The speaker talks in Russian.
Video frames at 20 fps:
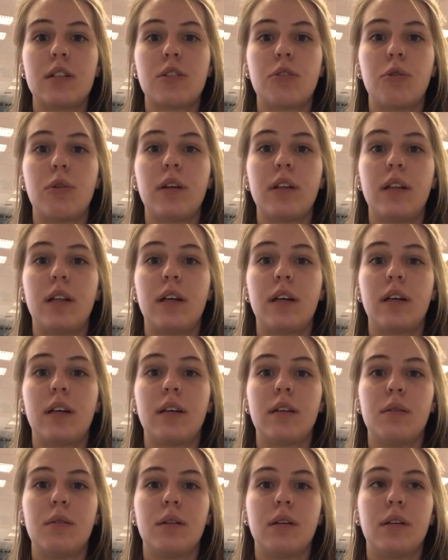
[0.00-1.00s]

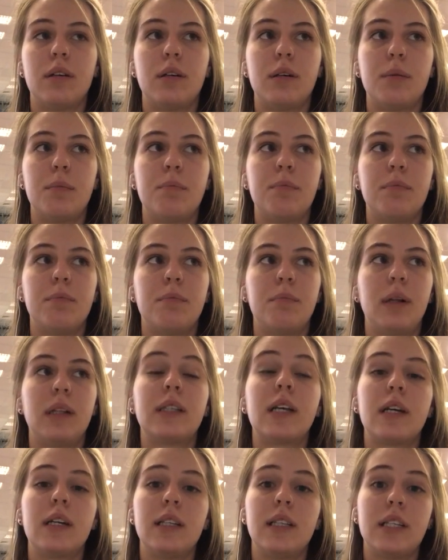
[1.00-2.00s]
стоило э,
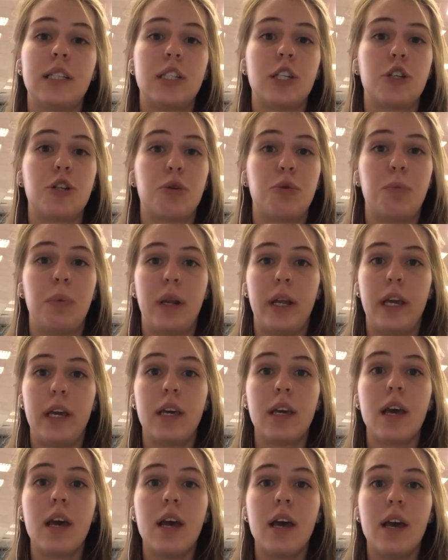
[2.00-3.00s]
полторы тысячи
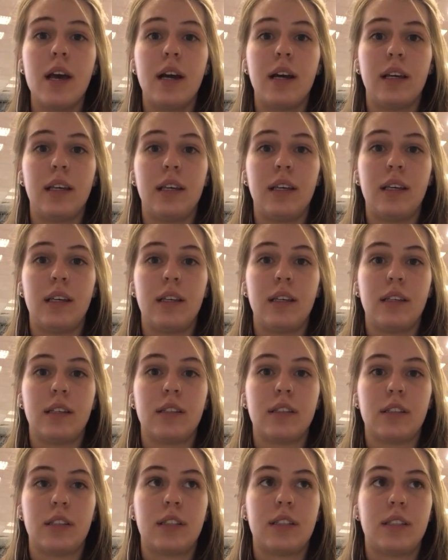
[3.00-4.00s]
рублей,
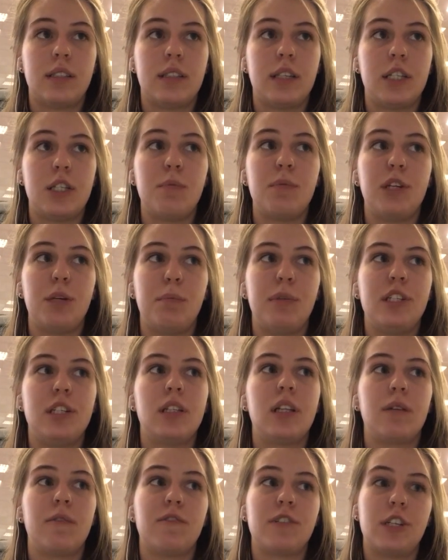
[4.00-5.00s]
и с этими
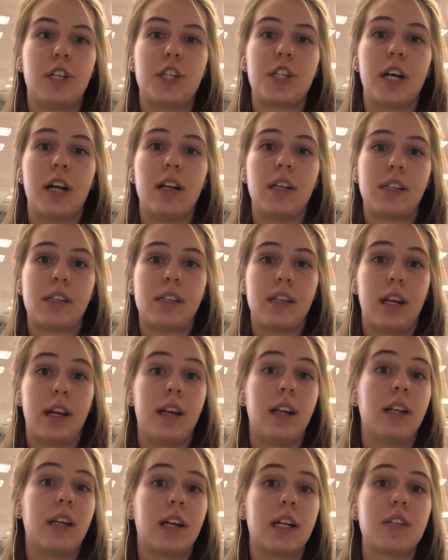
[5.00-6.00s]
репетиторами встречались
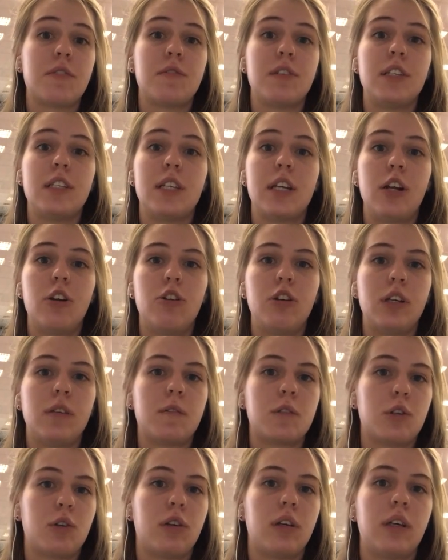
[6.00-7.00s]
реально раз в неделю, и
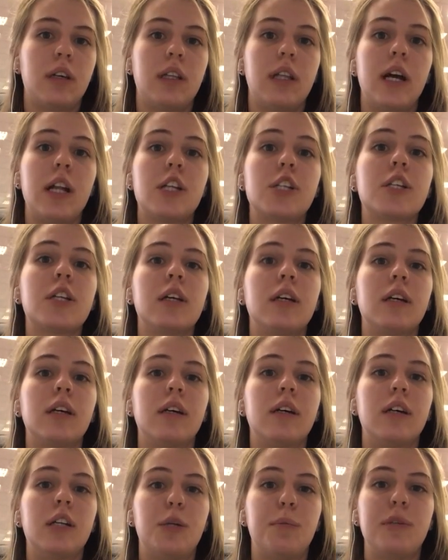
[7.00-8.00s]
все, и
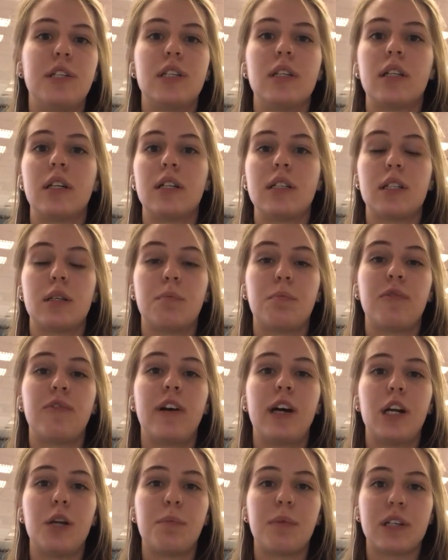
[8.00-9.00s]
дальше репетиторы
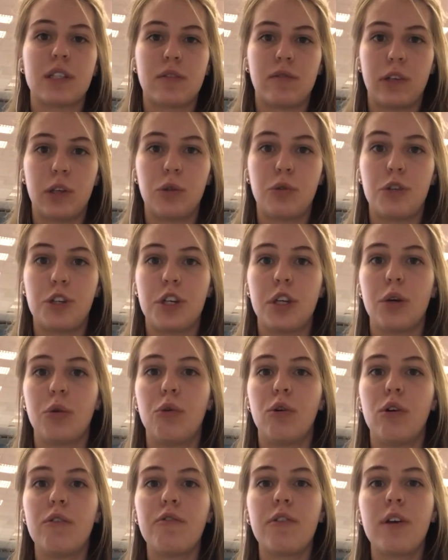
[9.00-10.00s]
забывали про своих
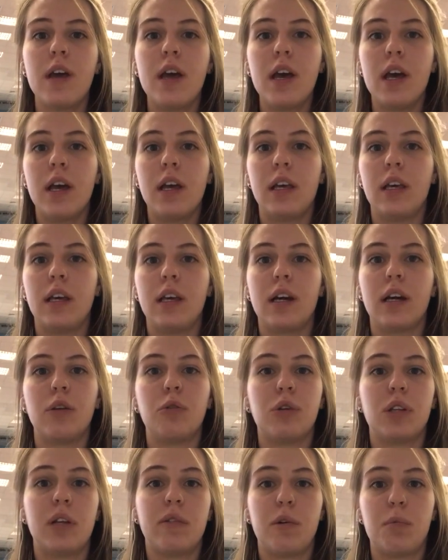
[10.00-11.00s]
учеников, и
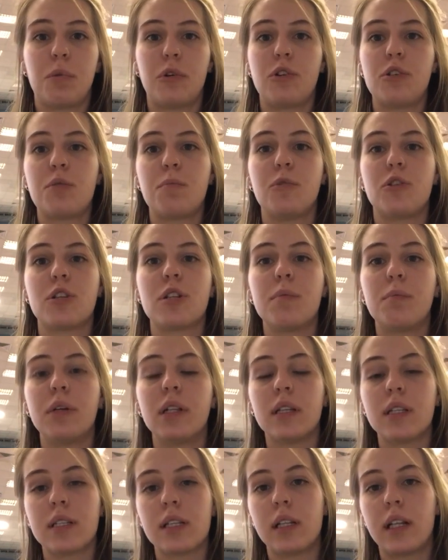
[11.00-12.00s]
какой-то вопрос можно
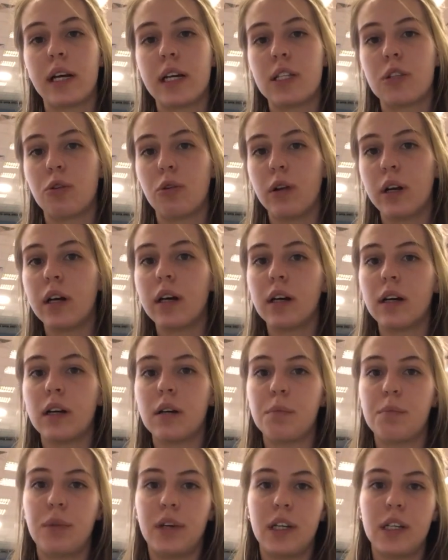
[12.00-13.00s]
было задать
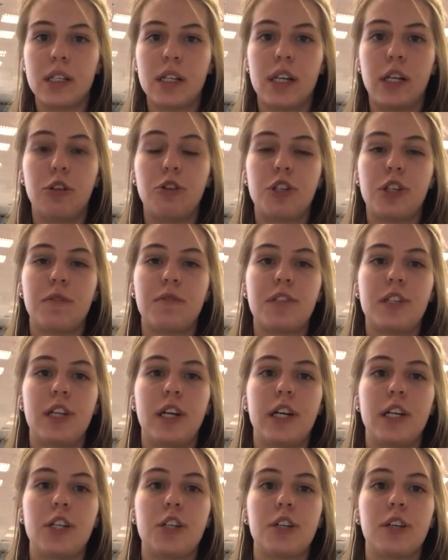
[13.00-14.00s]
только при следующей
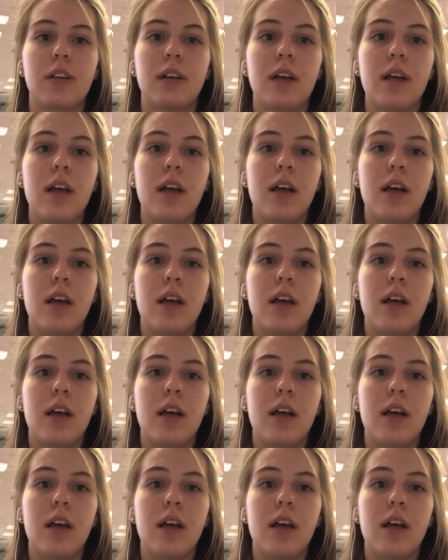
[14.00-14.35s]
встрече.